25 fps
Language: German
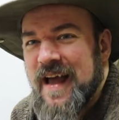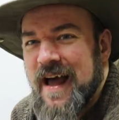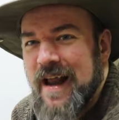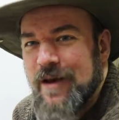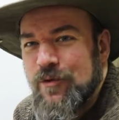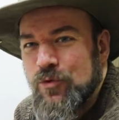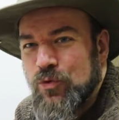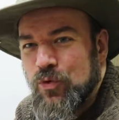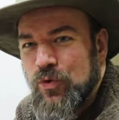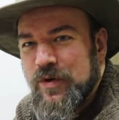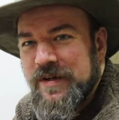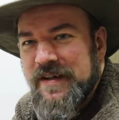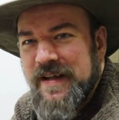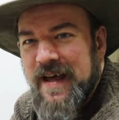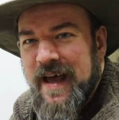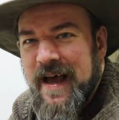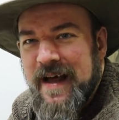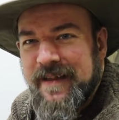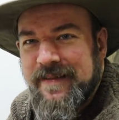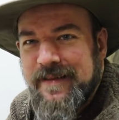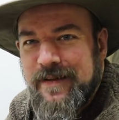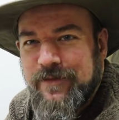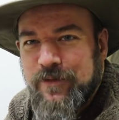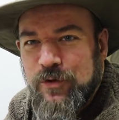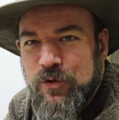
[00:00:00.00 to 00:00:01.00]
Hallo und
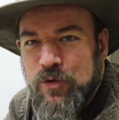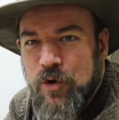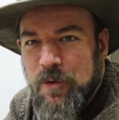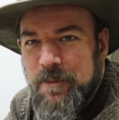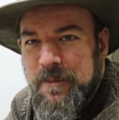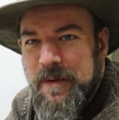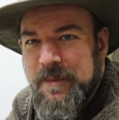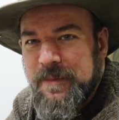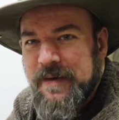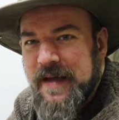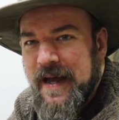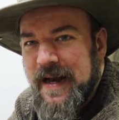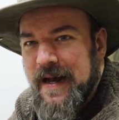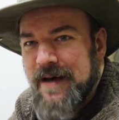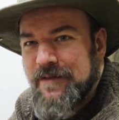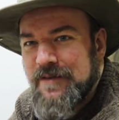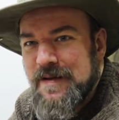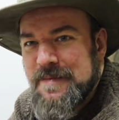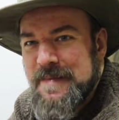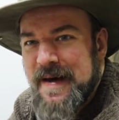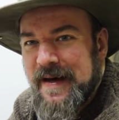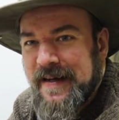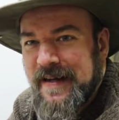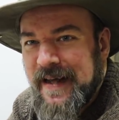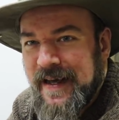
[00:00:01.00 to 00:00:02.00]
herzlich willkommen im Keller.
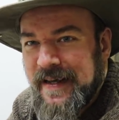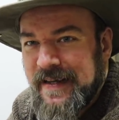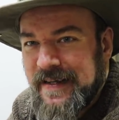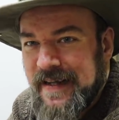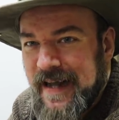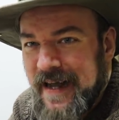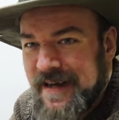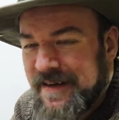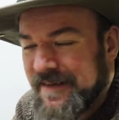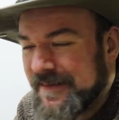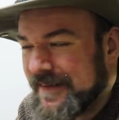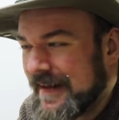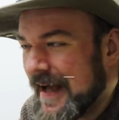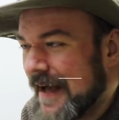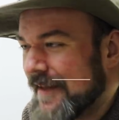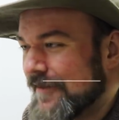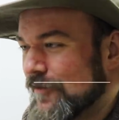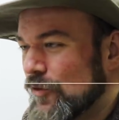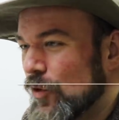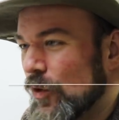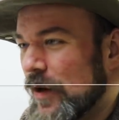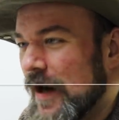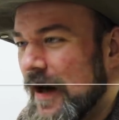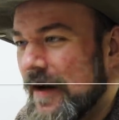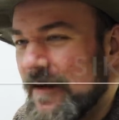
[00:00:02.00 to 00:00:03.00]
Wir machen ein kleines
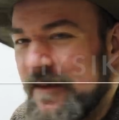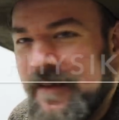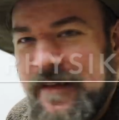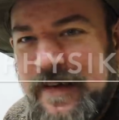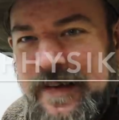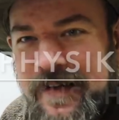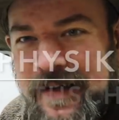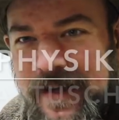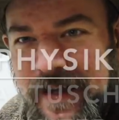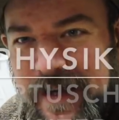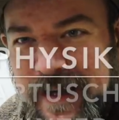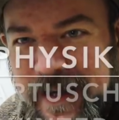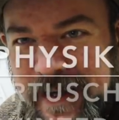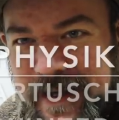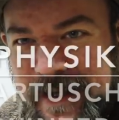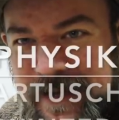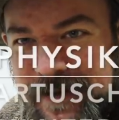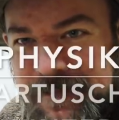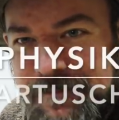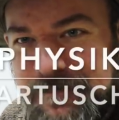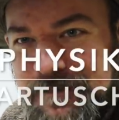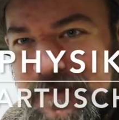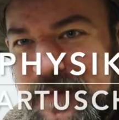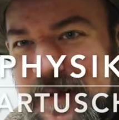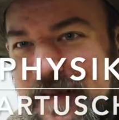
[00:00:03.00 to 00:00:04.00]
Gaskocher,
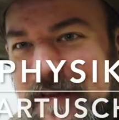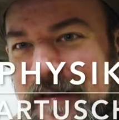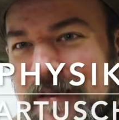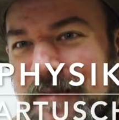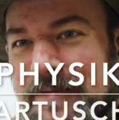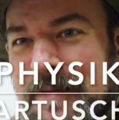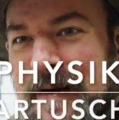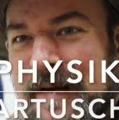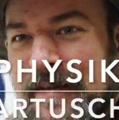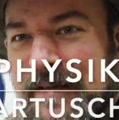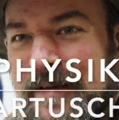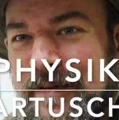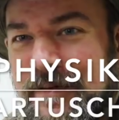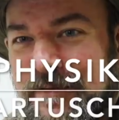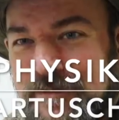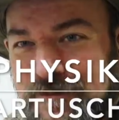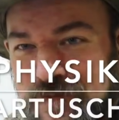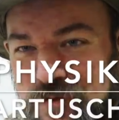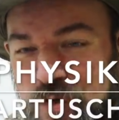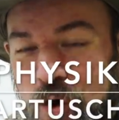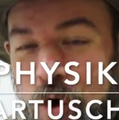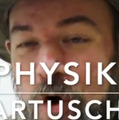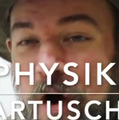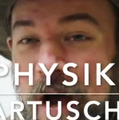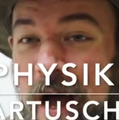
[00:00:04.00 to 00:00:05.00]
äh, beziehungsweise
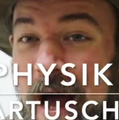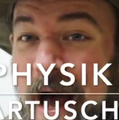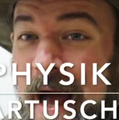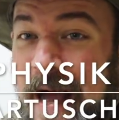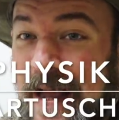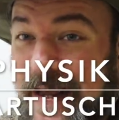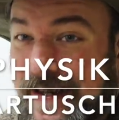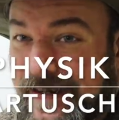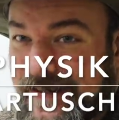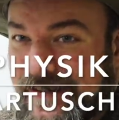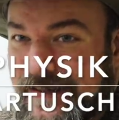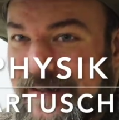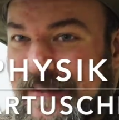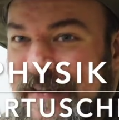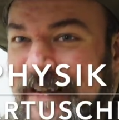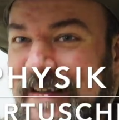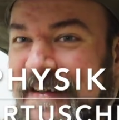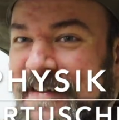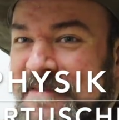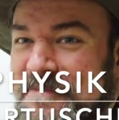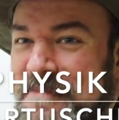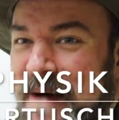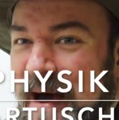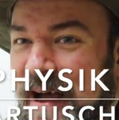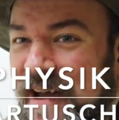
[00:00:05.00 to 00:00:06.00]
noch ein
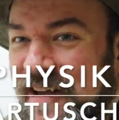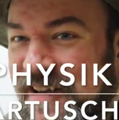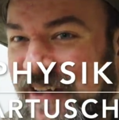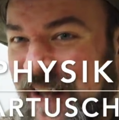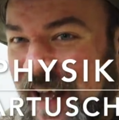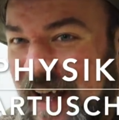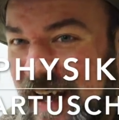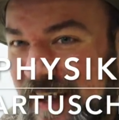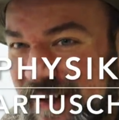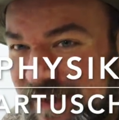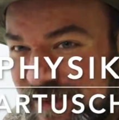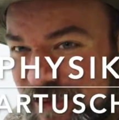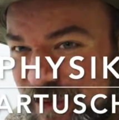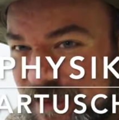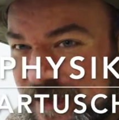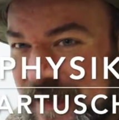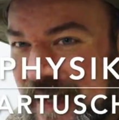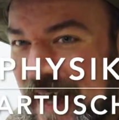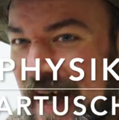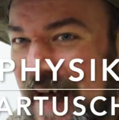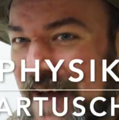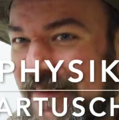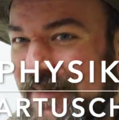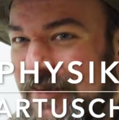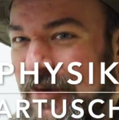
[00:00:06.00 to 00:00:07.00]
äh, Beitrag zum
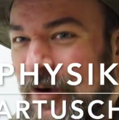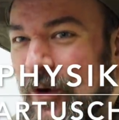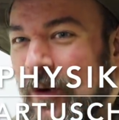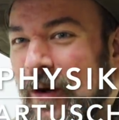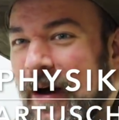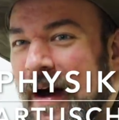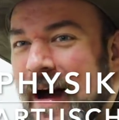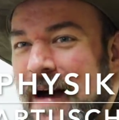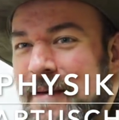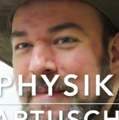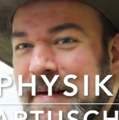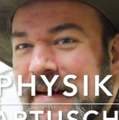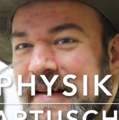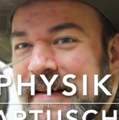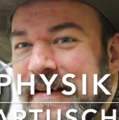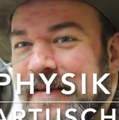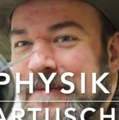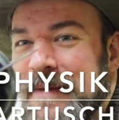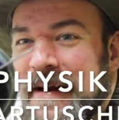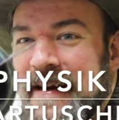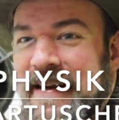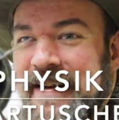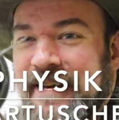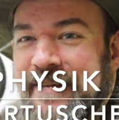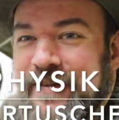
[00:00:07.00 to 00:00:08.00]
Gaskocher, aber
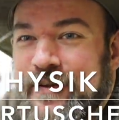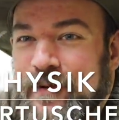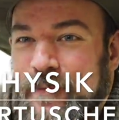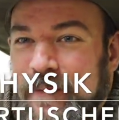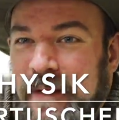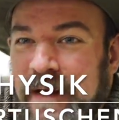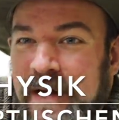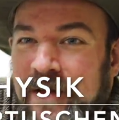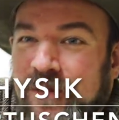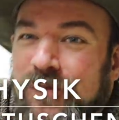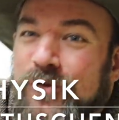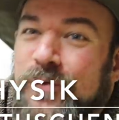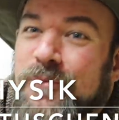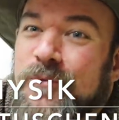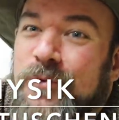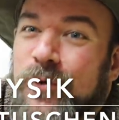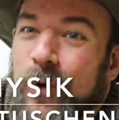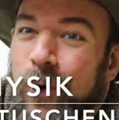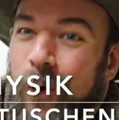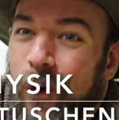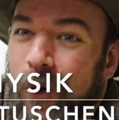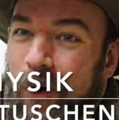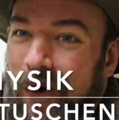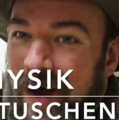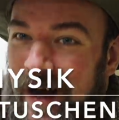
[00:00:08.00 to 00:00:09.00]
diesmal nicht zum, zum
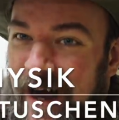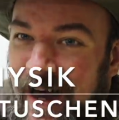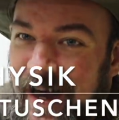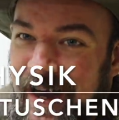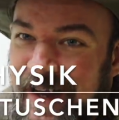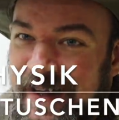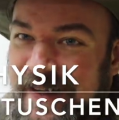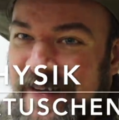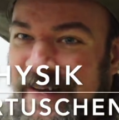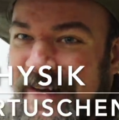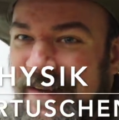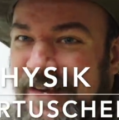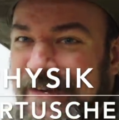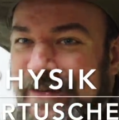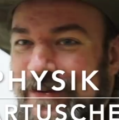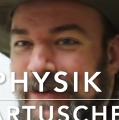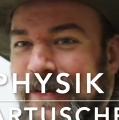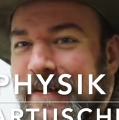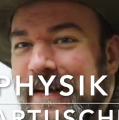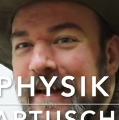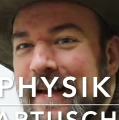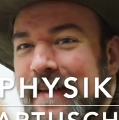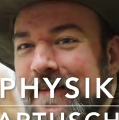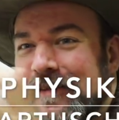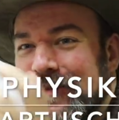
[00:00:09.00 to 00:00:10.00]
Kocher,
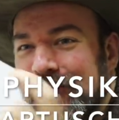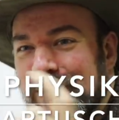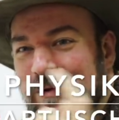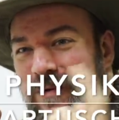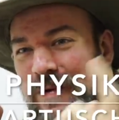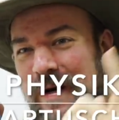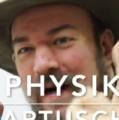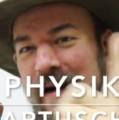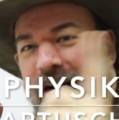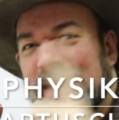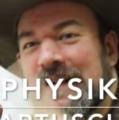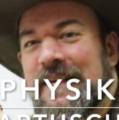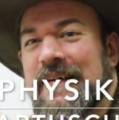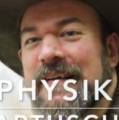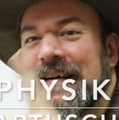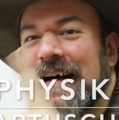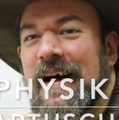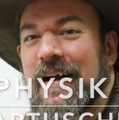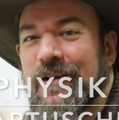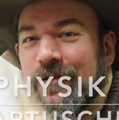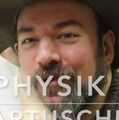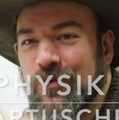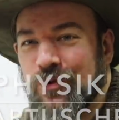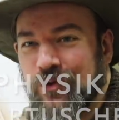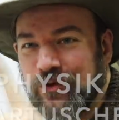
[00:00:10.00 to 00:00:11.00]
sondern zur
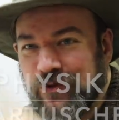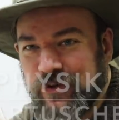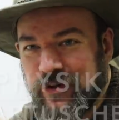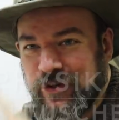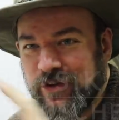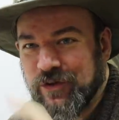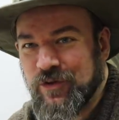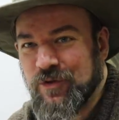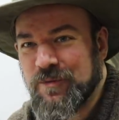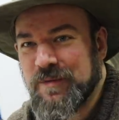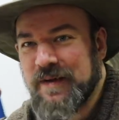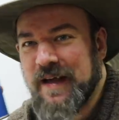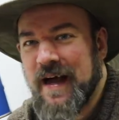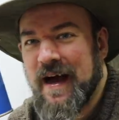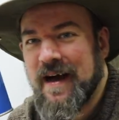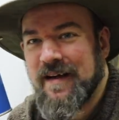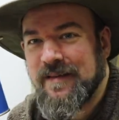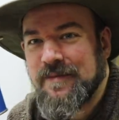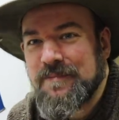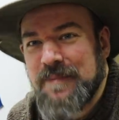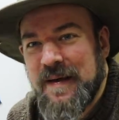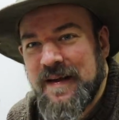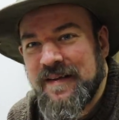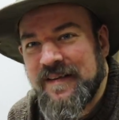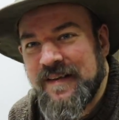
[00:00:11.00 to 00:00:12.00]
Kartusche, zum
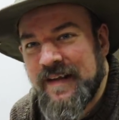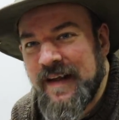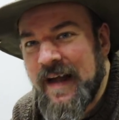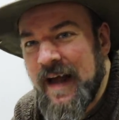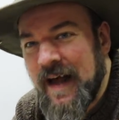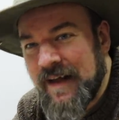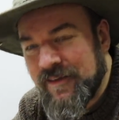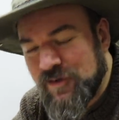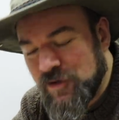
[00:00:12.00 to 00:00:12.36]
Gas per se.